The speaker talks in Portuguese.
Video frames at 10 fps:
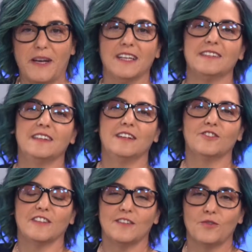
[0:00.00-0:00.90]
Para esse
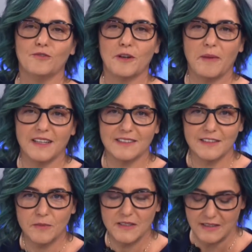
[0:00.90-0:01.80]
ano já estão confirmadas
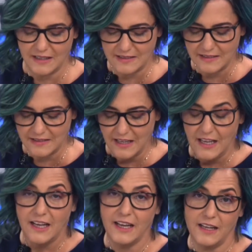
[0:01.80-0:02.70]
as presenças
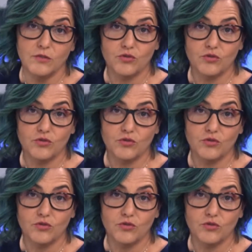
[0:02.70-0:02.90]
é,